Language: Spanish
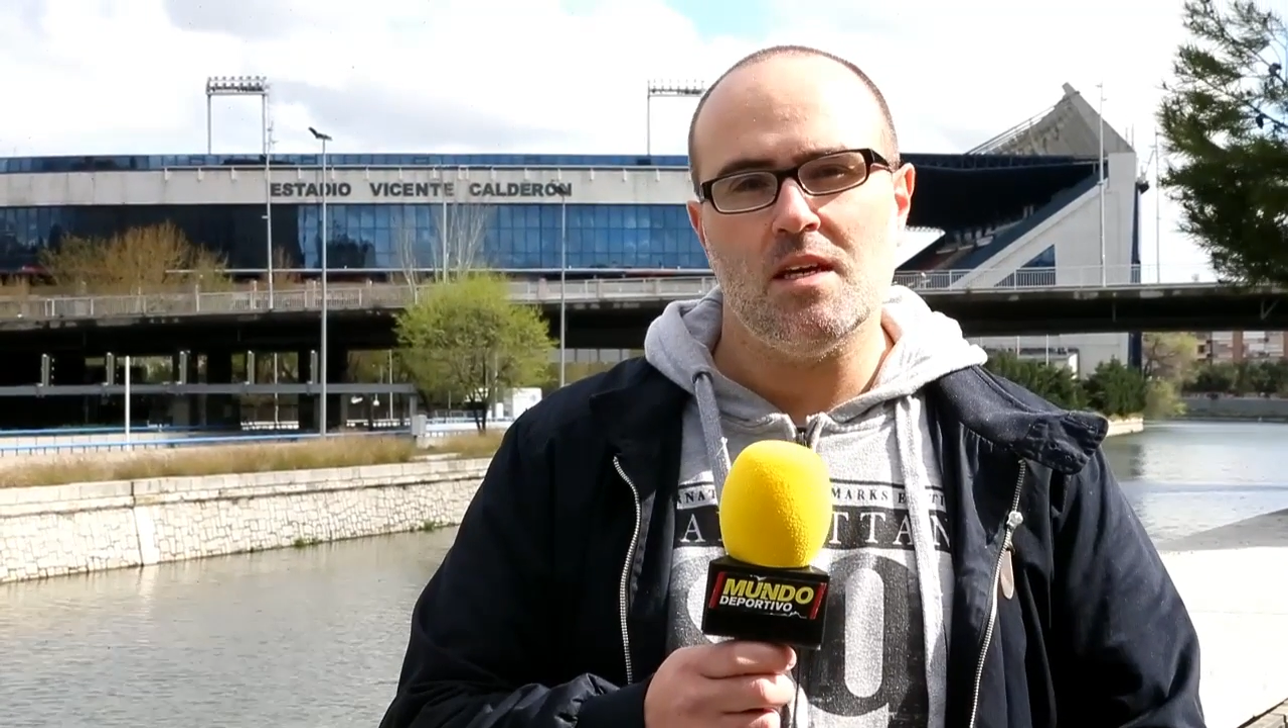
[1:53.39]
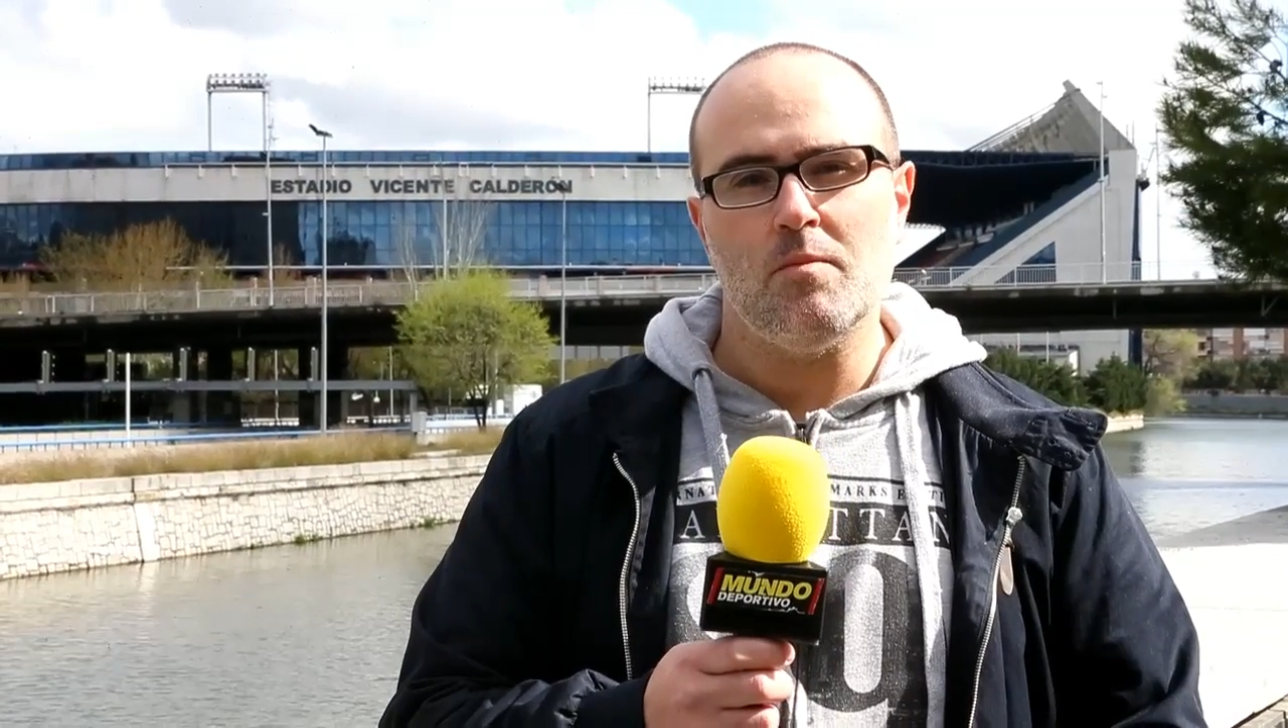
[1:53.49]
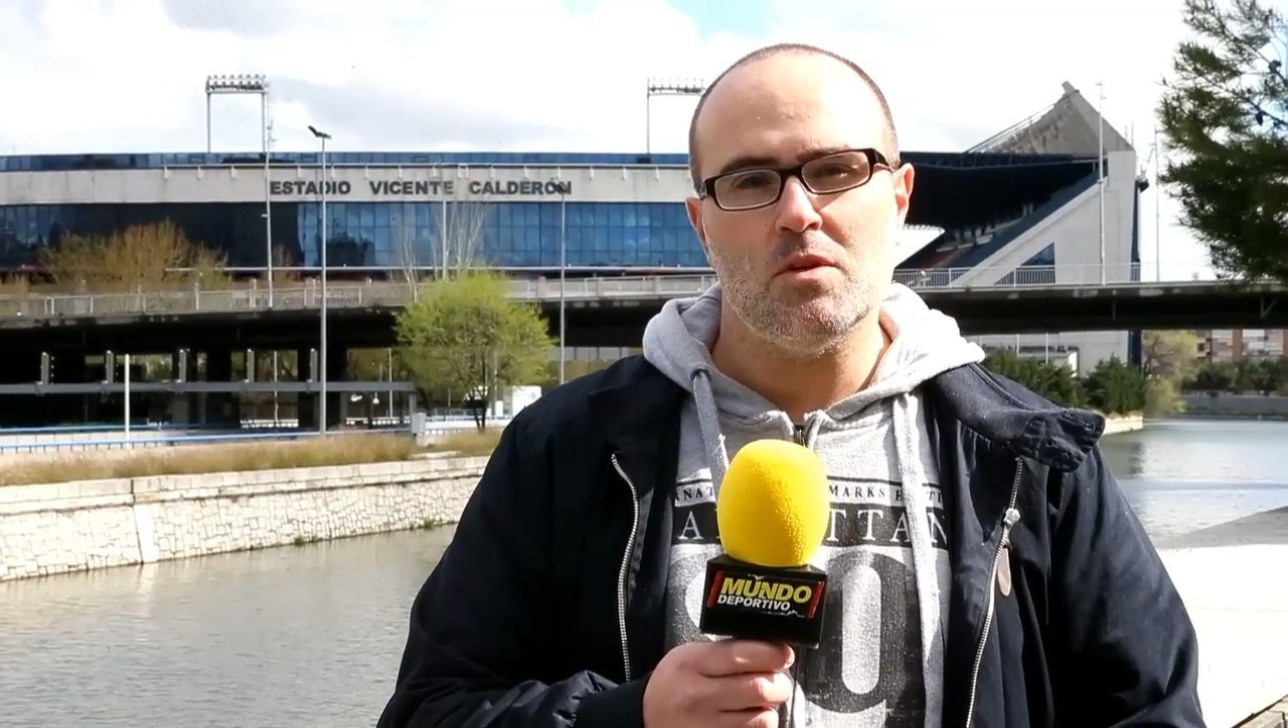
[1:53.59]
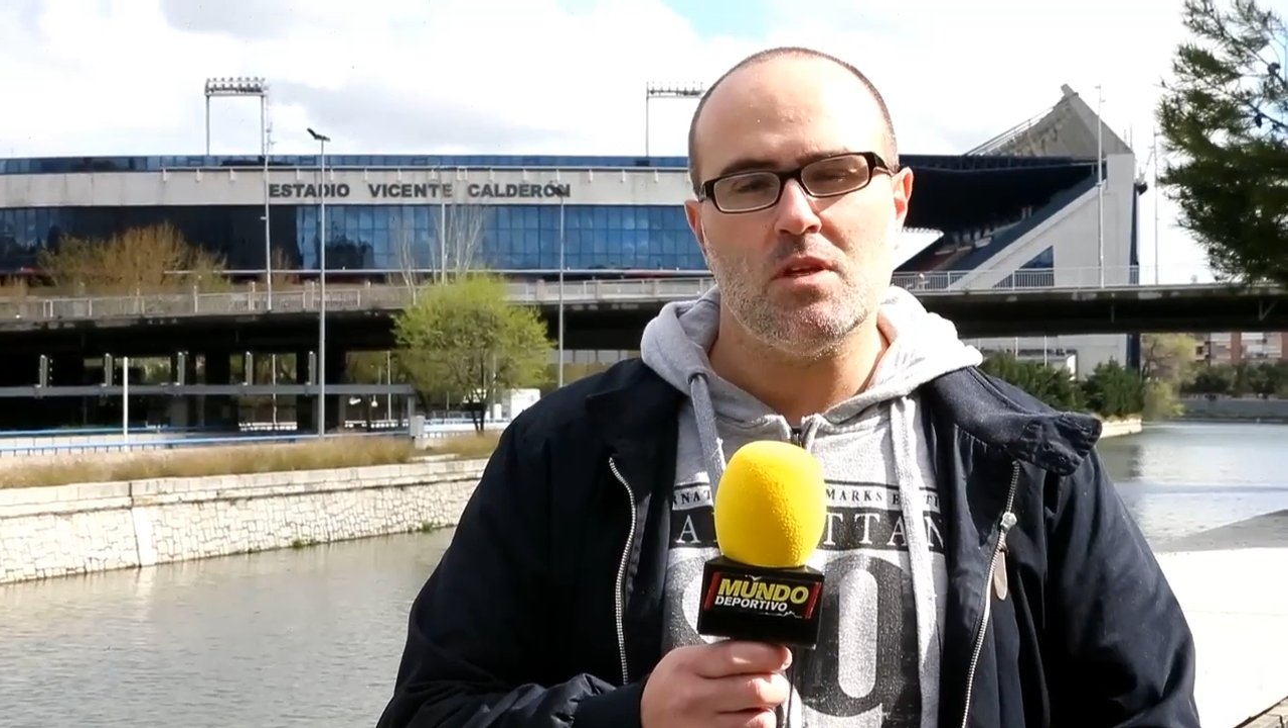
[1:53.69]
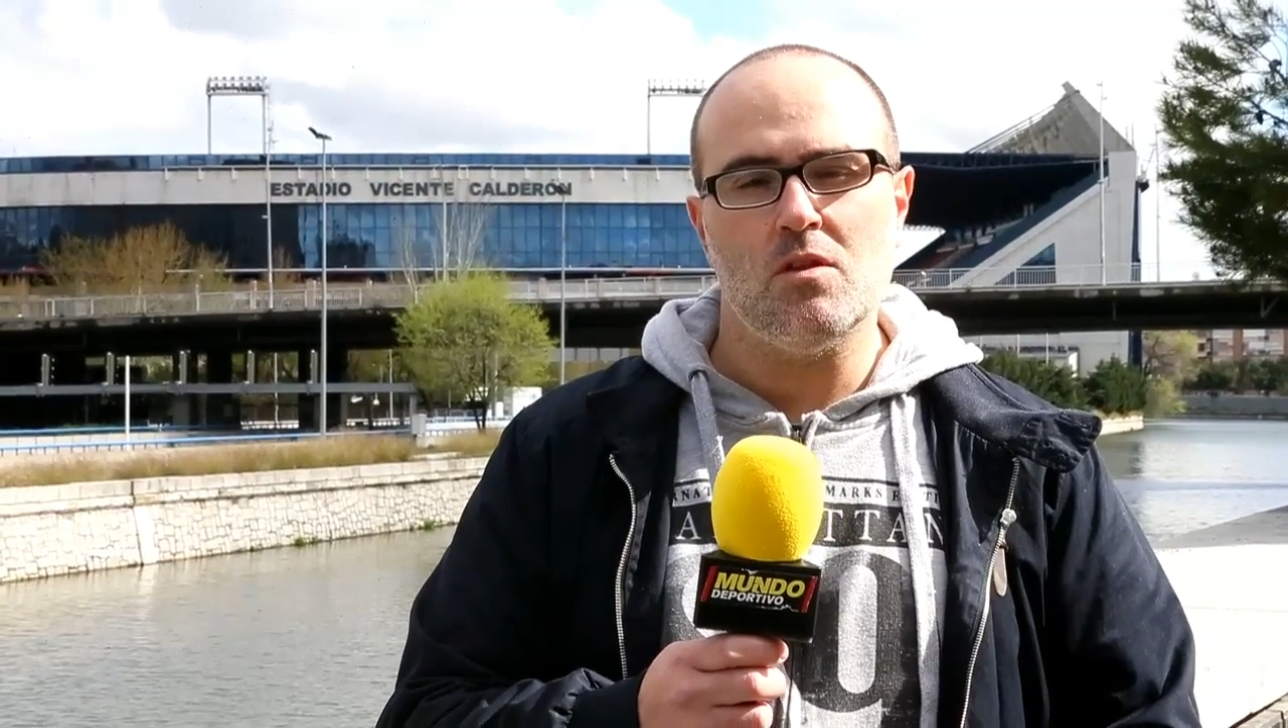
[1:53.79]

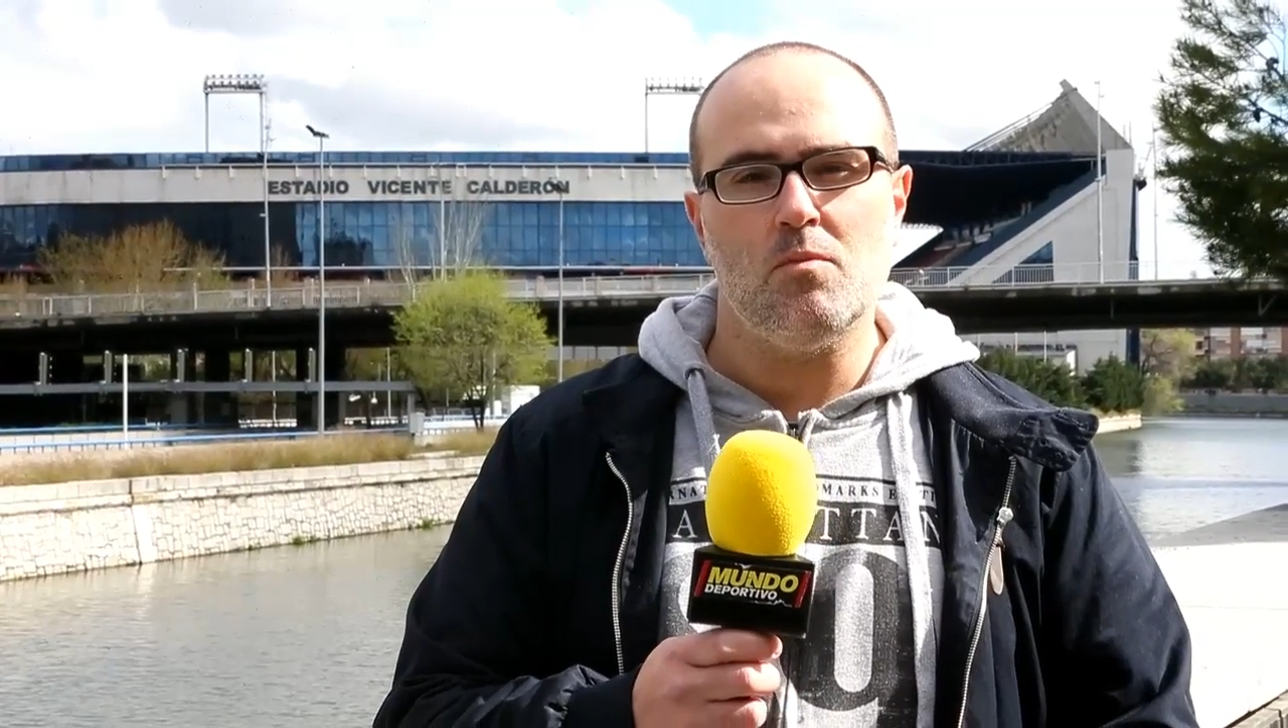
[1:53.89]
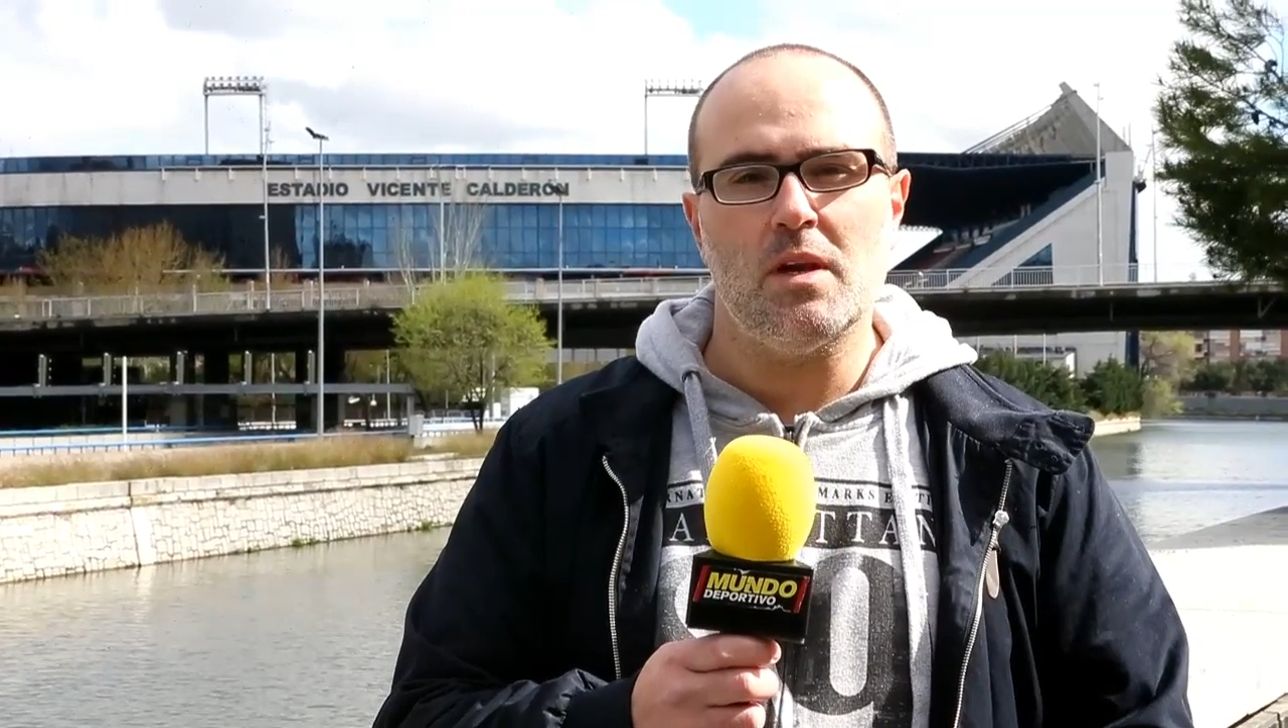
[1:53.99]
Champions hace